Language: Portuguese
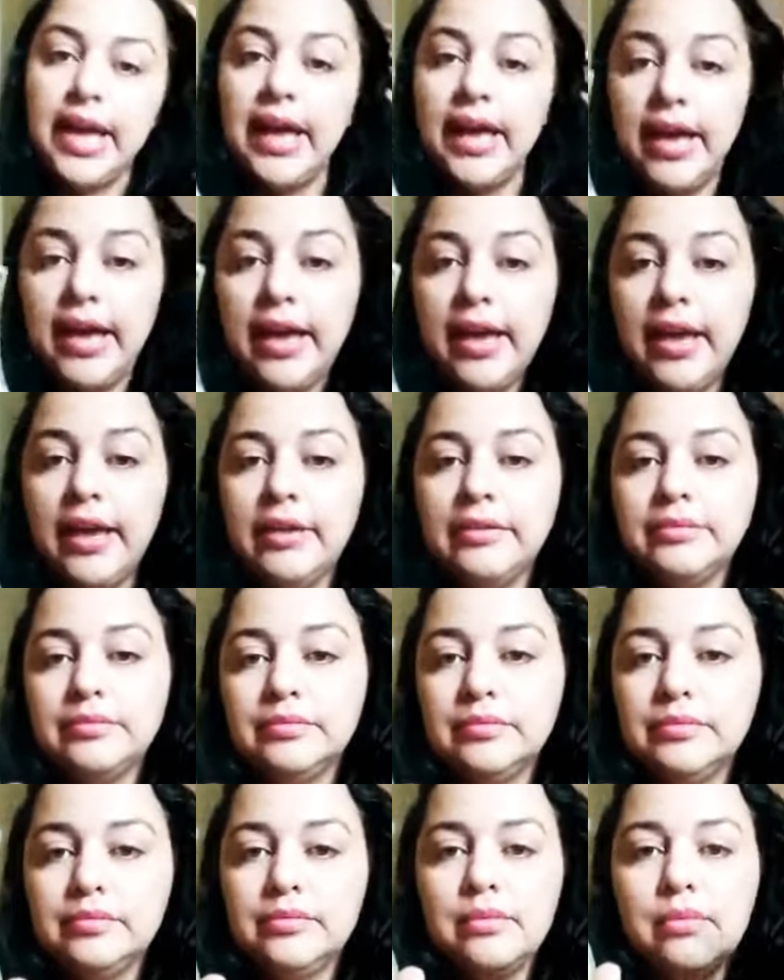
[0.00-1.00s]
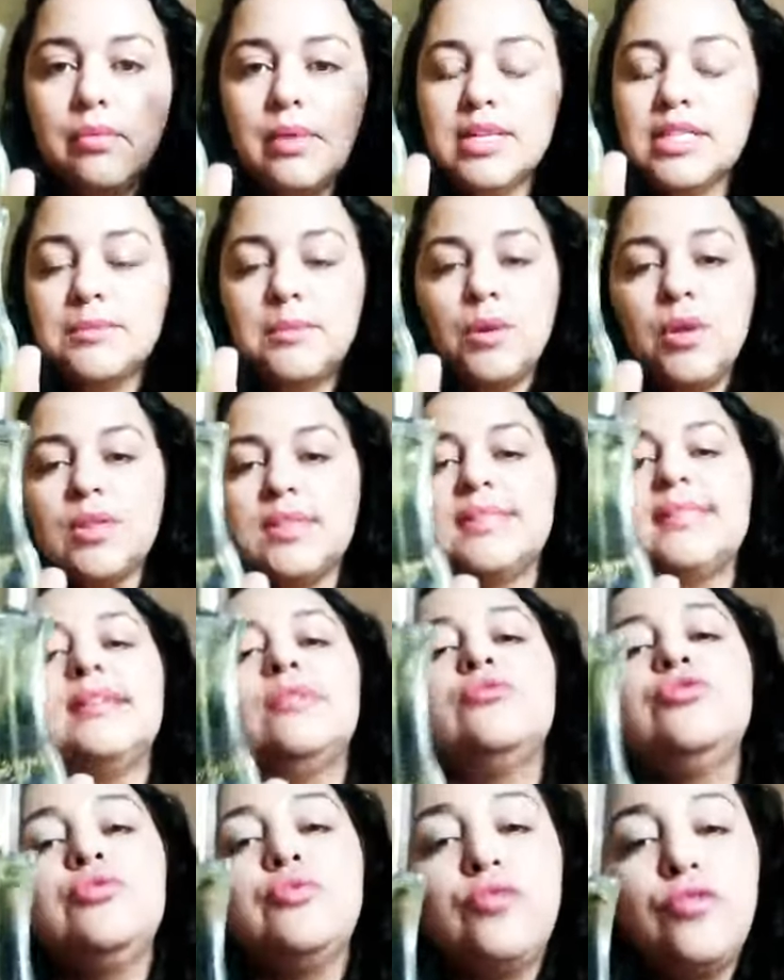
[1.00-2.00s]
é uma
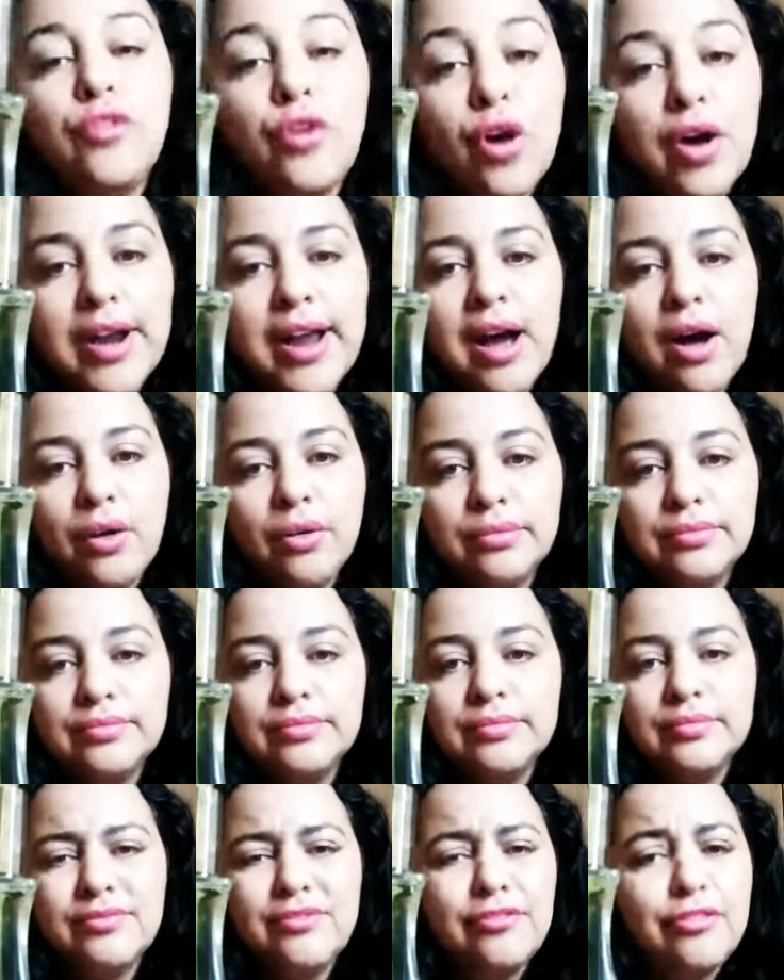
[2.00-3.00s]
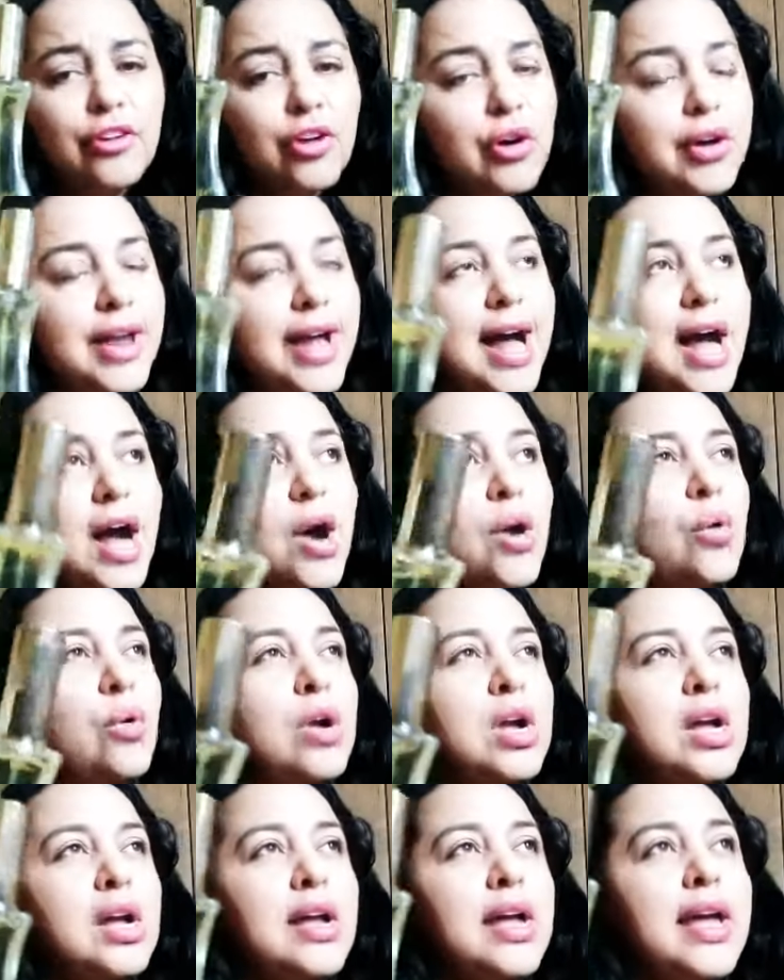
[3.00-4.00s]
explosão de floral. Floral,
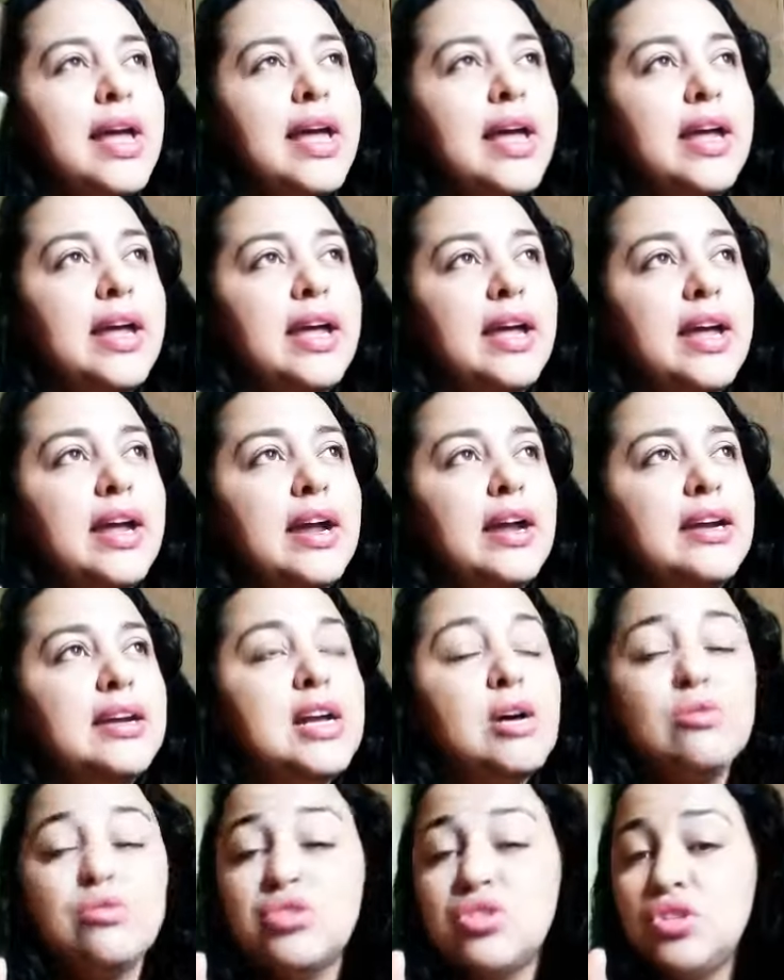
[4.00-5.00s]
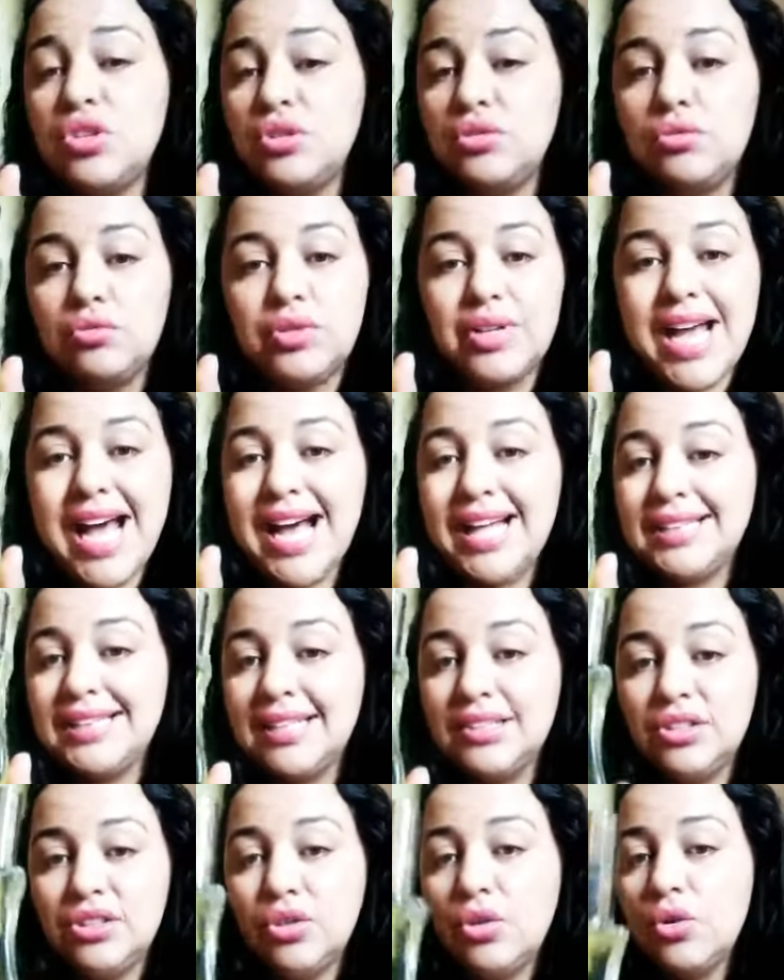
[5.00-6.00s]
é, não sinto
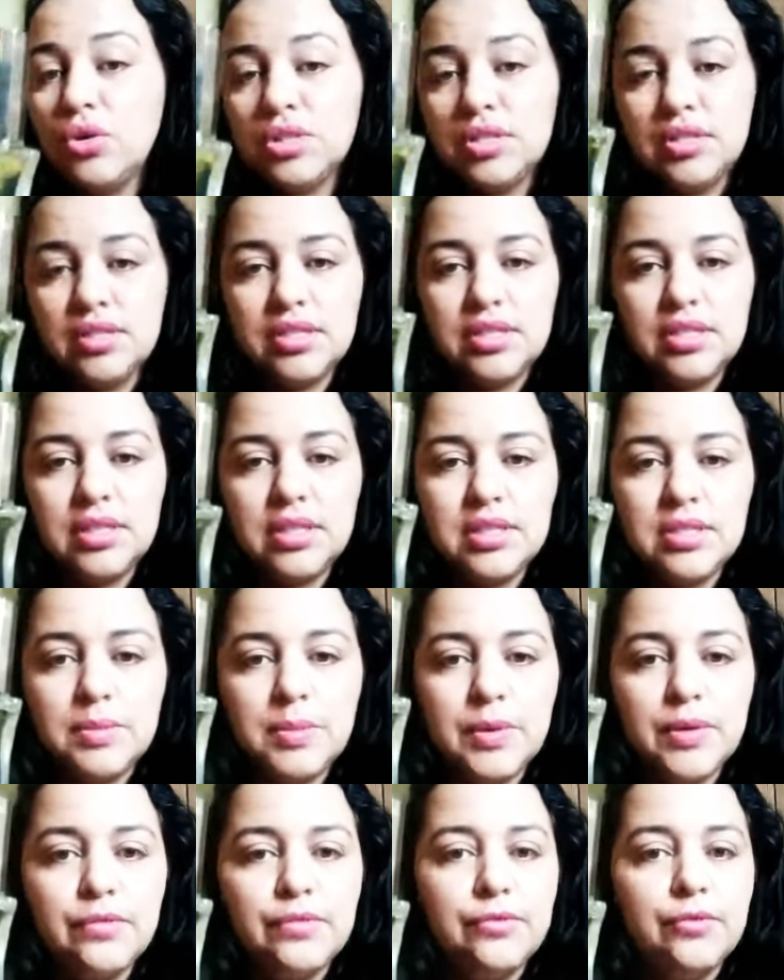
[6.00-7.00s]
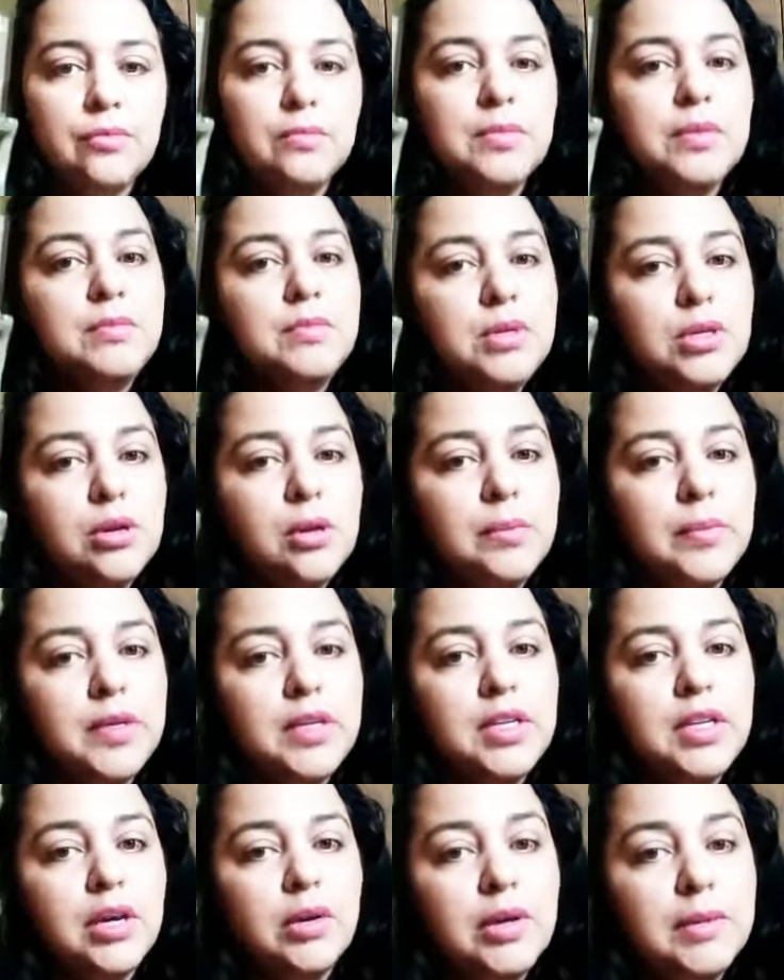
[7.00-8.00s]
nada doce nesse perfume, minha
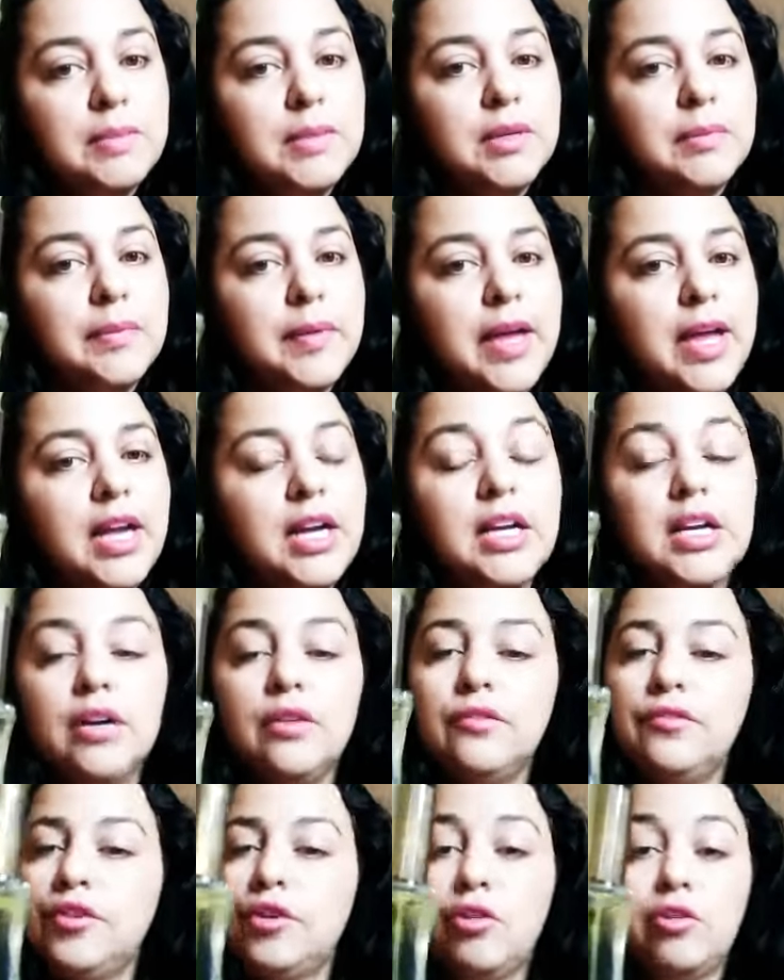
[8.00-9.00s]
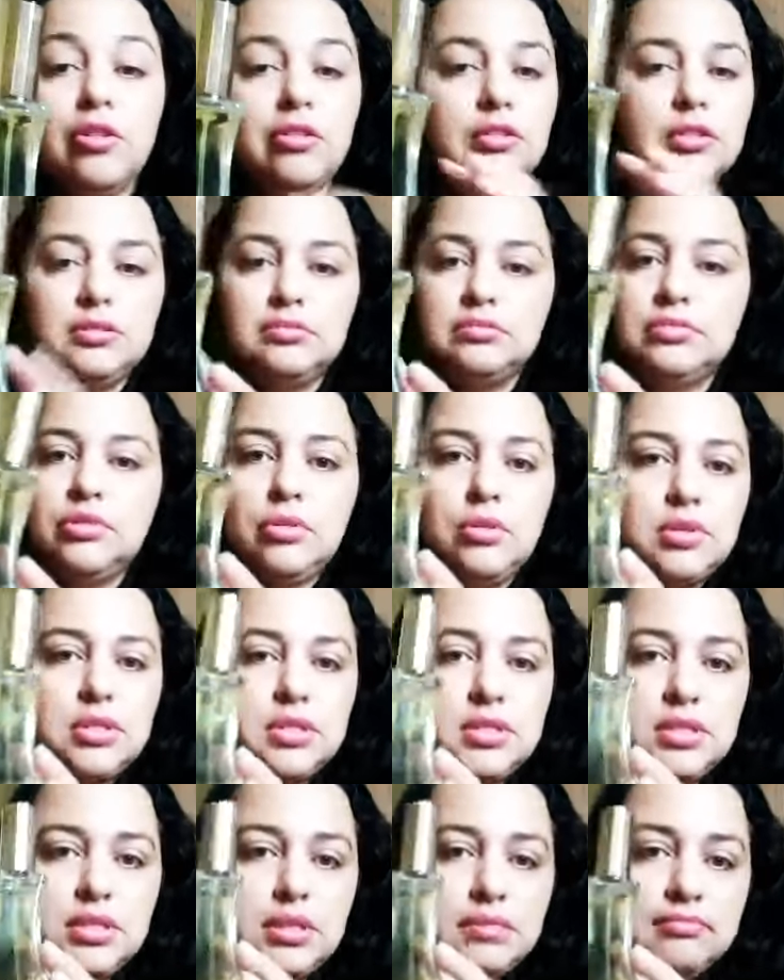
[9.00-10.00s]
opinião, na minha pele, não ficou
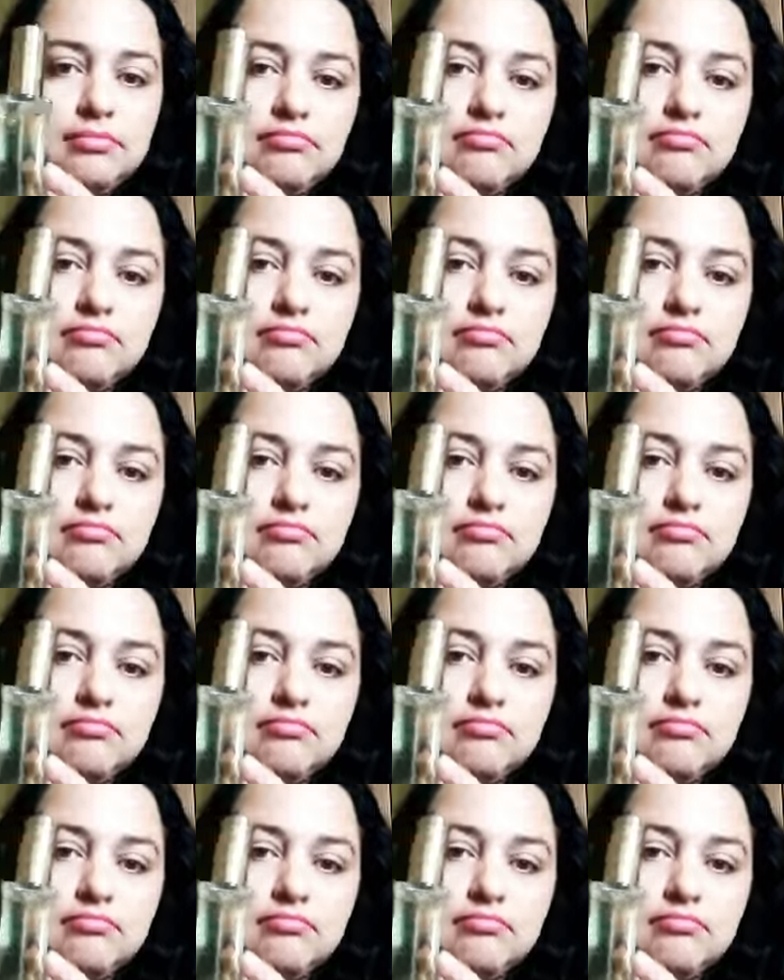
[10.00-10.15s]
doce